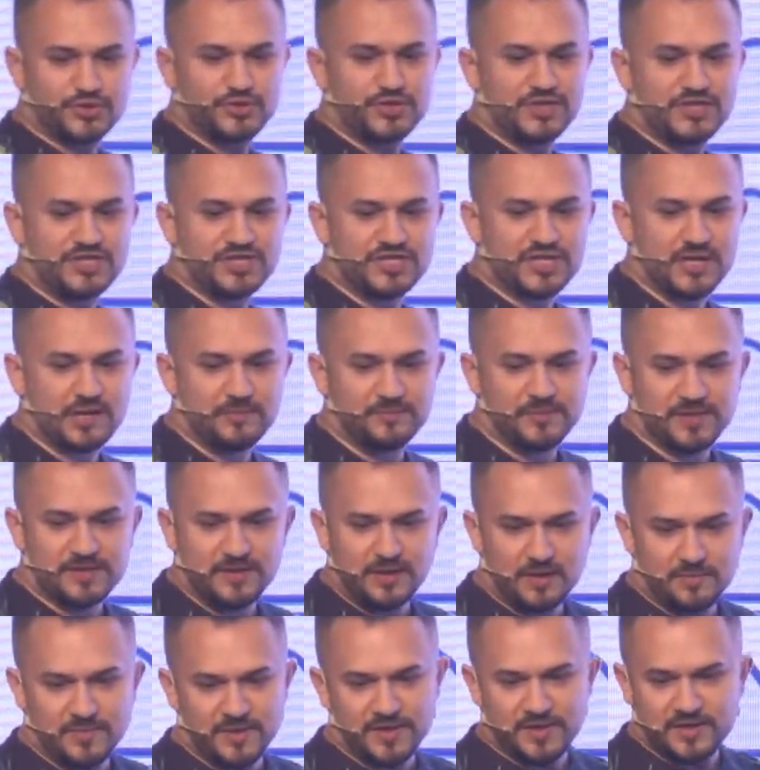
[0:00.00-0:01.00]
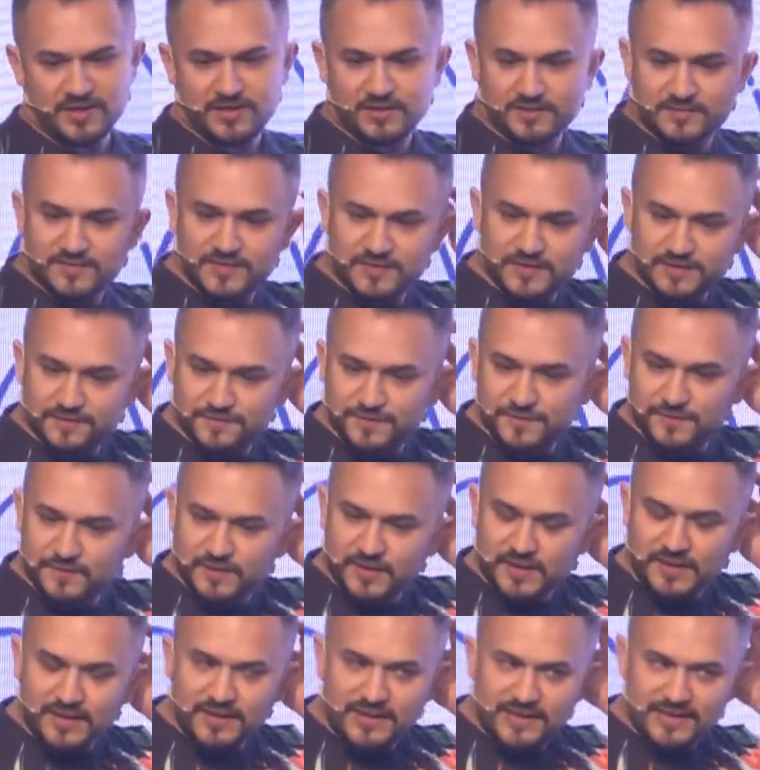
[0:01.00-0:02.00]
işlemleri Amerika tarafında
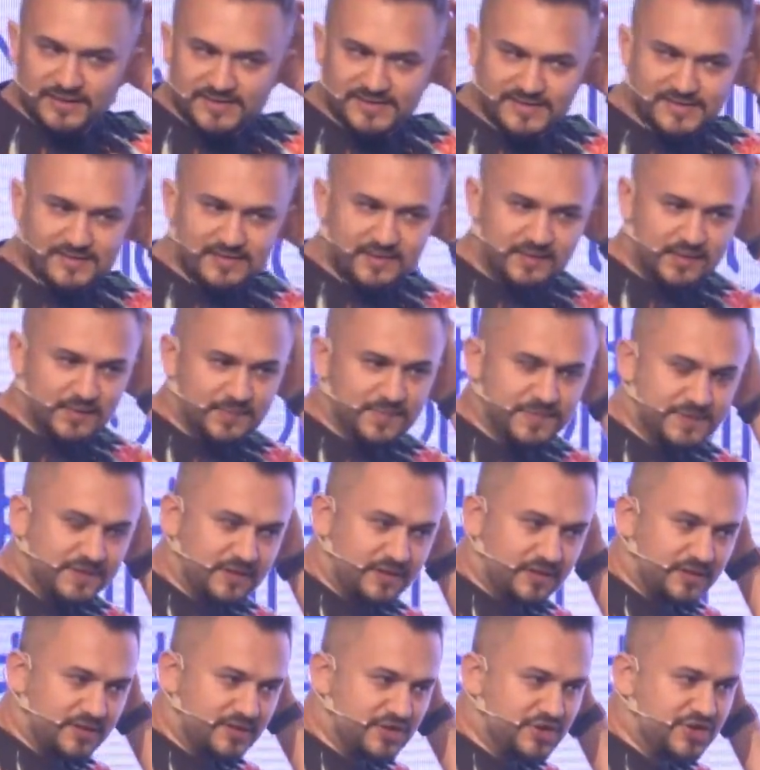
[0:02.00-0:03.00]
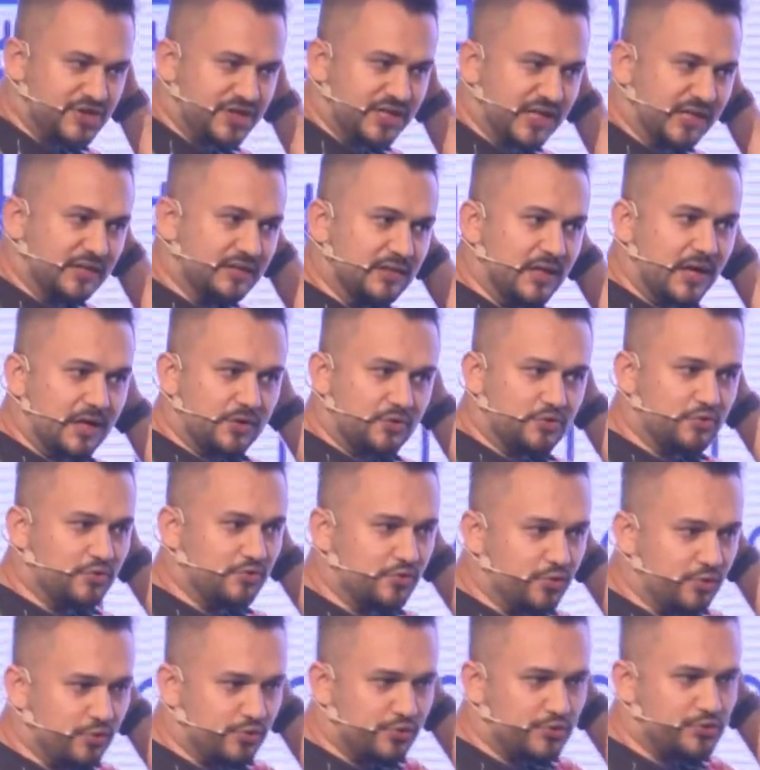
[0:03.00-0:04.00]
LLC yapıda şirketler
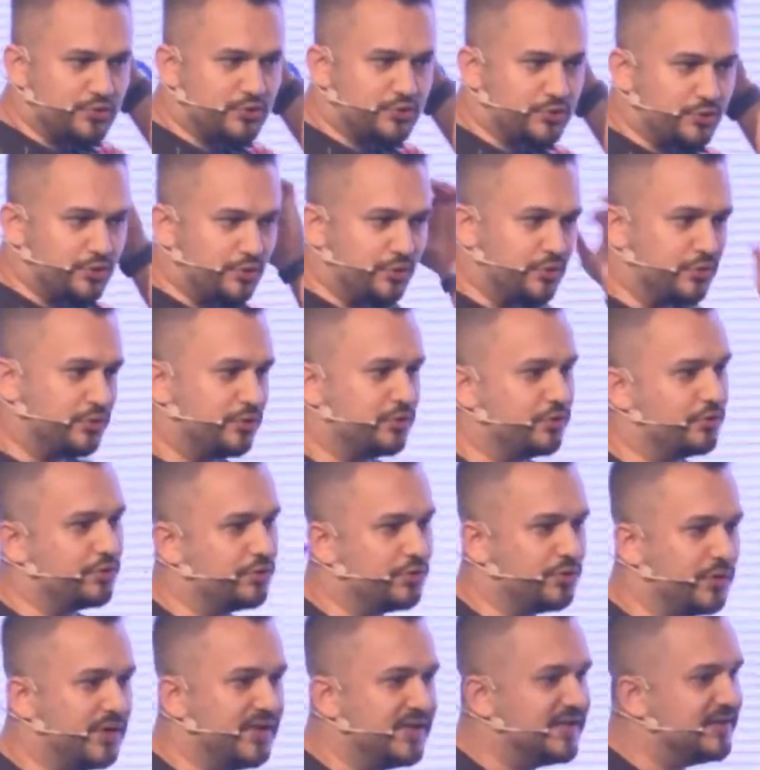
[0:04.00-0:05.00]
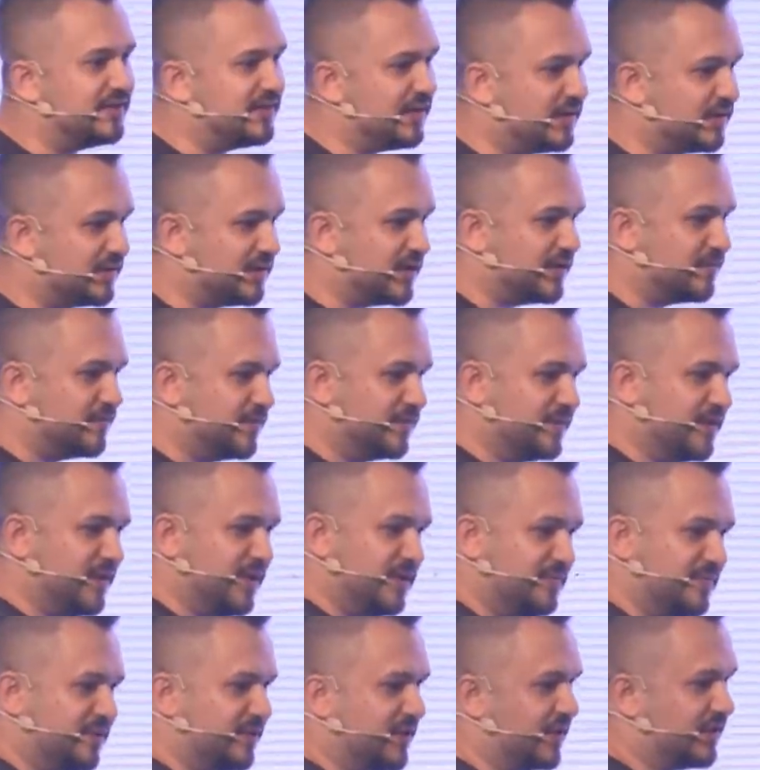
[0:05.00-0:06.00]
kuruyoruz. E, İngiltere tarafında
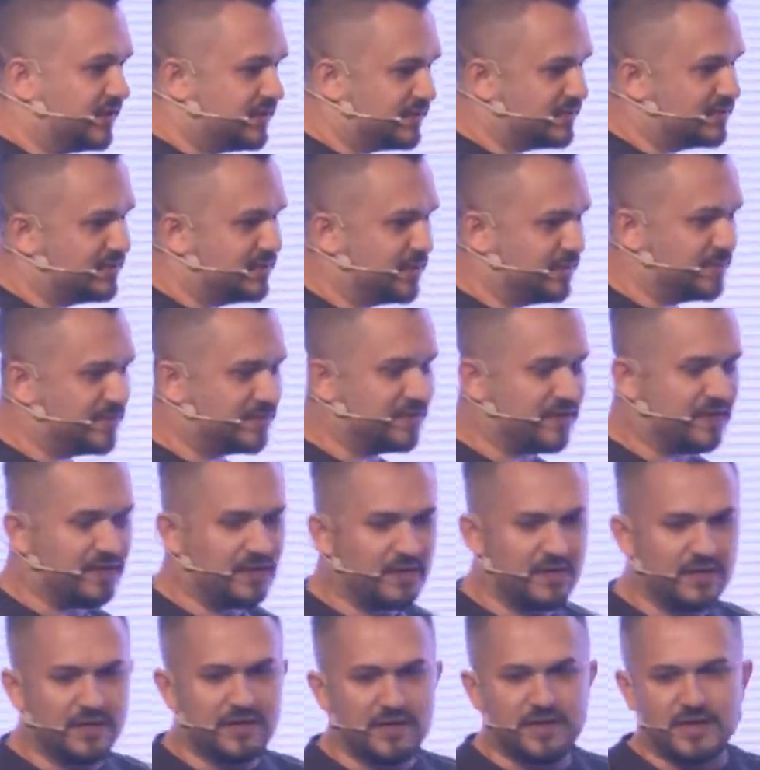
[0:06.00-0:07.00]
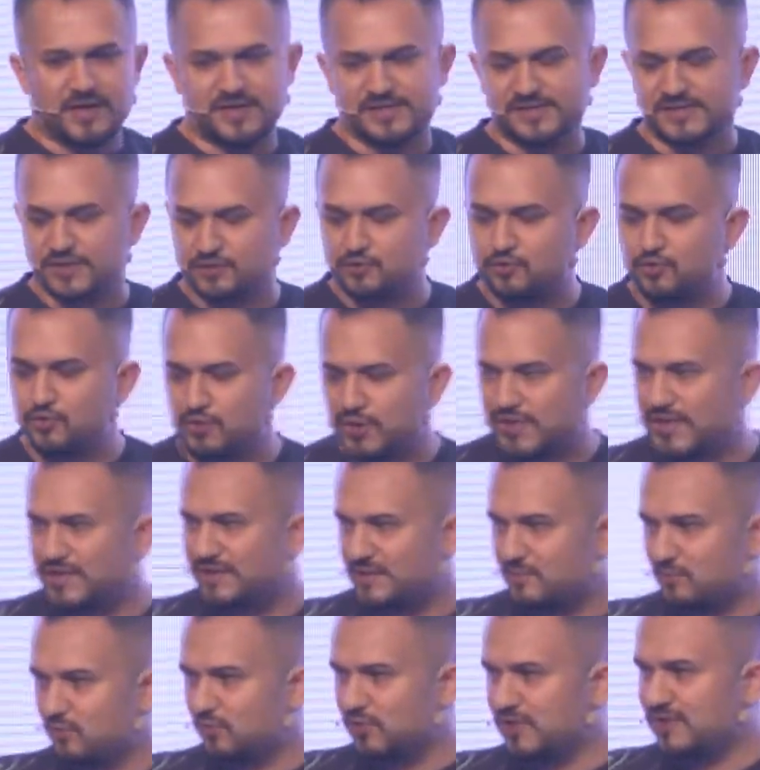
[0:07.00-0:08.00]
limited yapıda. Aslında
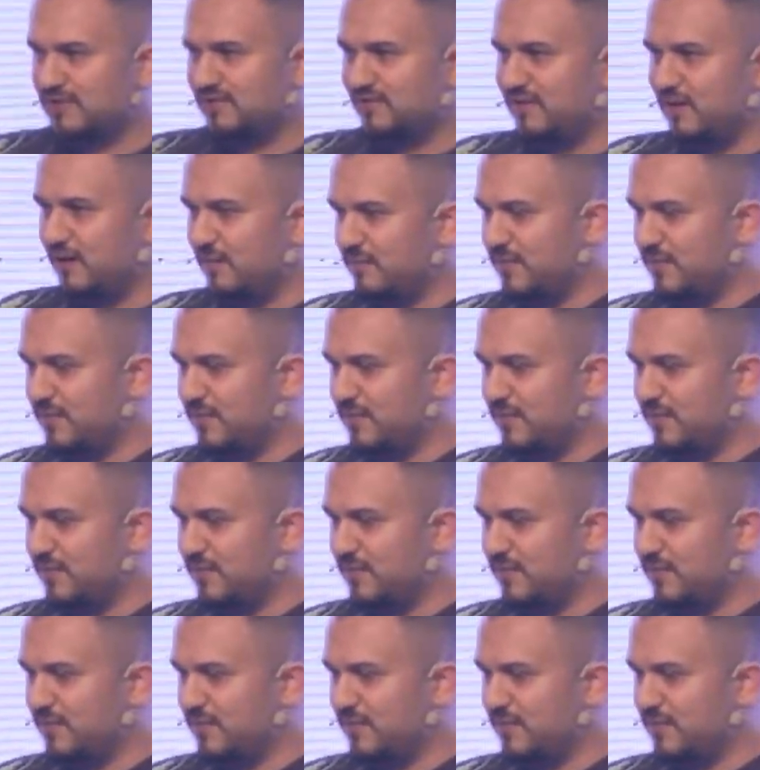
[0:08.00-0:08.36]
Türkiye'de bunların tam